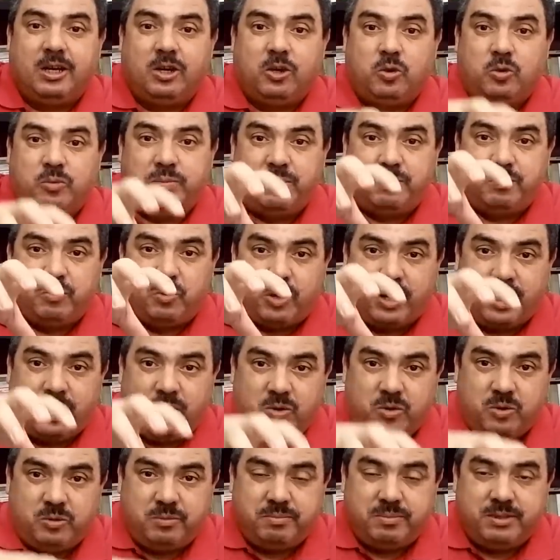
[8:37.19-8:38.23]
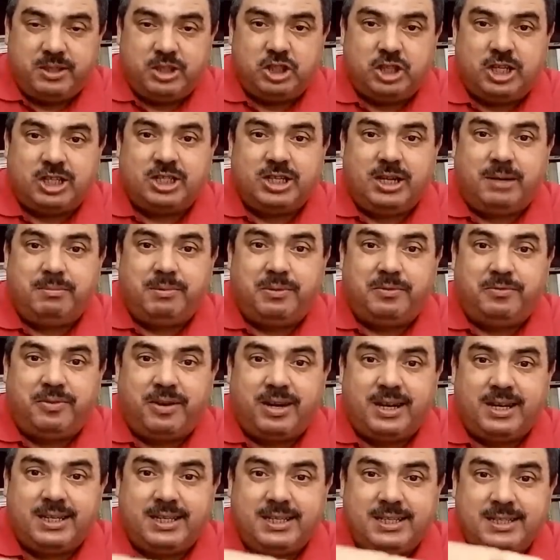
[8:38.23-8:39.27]
ومن موراهم جا شعب
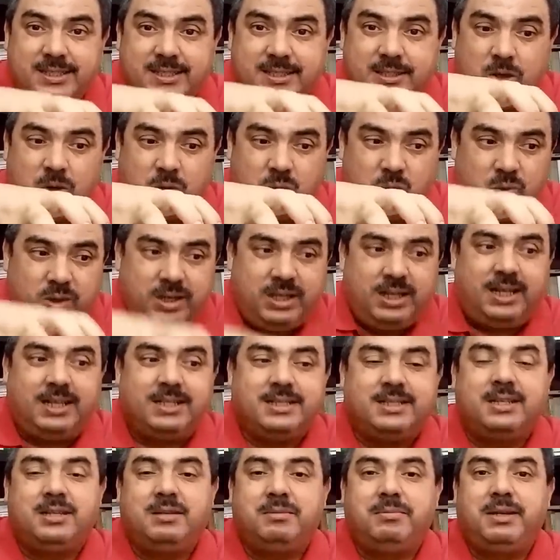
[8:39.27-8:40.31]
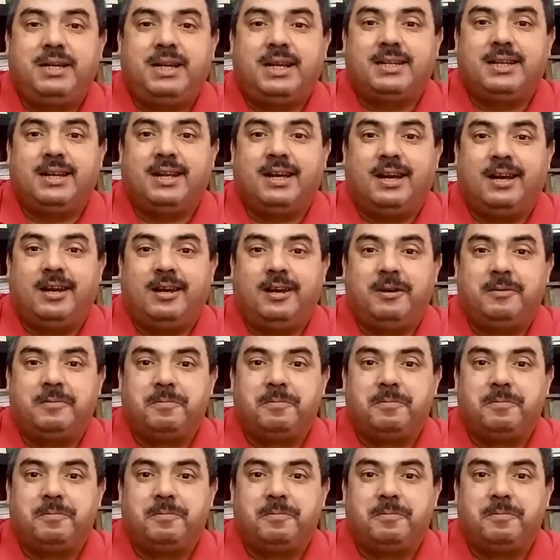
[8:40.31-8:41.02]
الفرنكس هو اللي حسن بلاد الغال